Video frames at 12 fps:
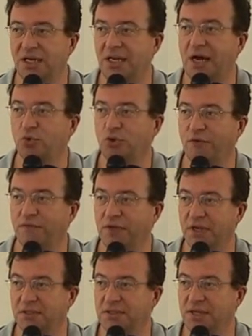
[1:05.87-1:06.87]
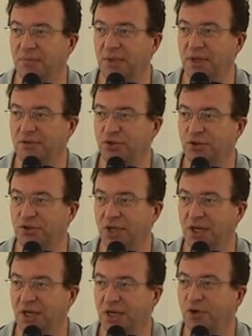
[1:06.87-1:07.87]
dell'autofinanziamento
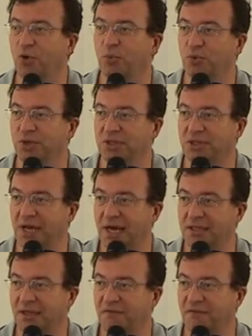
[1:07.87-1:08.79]
della comunità,